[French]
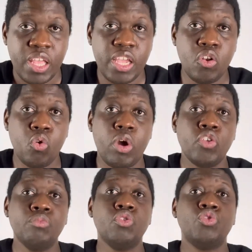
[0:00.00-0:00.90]
Et le
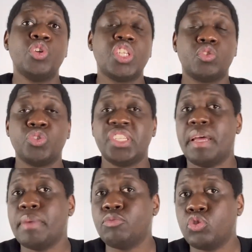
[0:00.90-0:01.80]
royaume de Dieu, c'est aussi
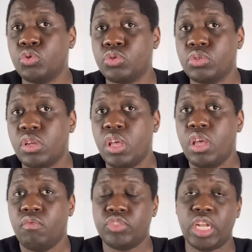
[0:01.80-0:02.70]
la même chose.
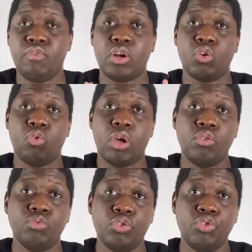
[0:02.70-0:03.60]
Vous allez voir que le
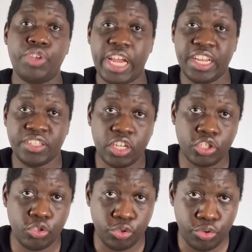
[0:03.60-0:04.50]
royaume de Dieu, il y a les
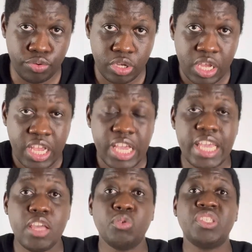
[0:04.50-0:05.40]
anges de Dieu et
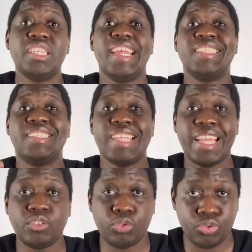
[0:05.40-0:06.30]
il y a aussi les
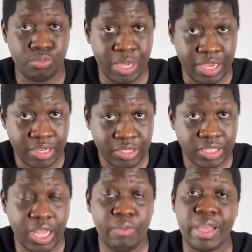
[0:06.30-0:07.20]
êtres humains qui
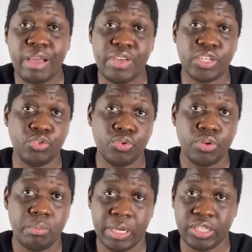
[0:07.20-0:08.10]
travaillent avec Dieu.
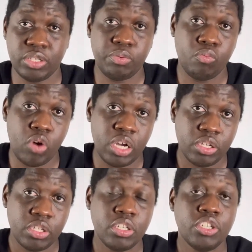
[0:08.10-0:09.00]
Par exemple, moi,
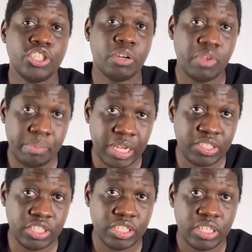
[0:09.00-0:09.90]
j'en fais
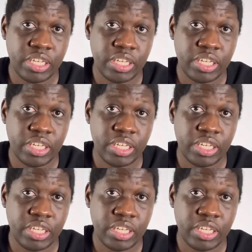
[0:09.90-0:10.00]
partie.